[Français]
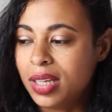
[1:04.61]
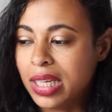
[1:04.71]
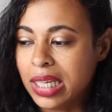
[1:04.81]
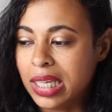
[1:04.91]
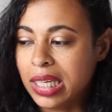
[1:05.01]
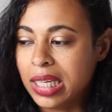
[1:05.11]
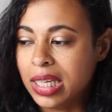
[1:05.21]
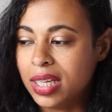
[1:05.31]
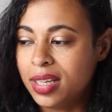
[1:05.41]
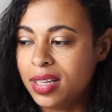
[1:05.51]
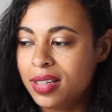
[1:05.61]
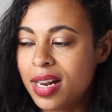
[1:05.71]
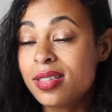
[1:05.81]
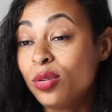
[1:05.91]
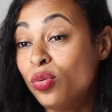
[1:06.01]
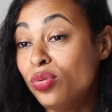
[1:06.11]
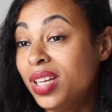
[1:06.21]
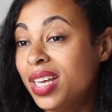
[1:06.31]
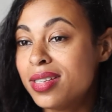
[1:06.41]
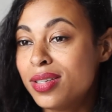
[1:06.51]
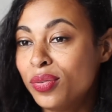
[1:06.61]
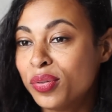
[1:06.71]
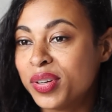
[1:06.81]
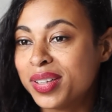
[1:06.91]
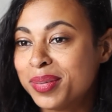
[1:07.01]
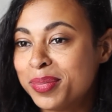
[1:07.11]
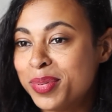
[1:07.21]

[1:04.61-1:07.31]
Et là, c'est devenu négatif en fait,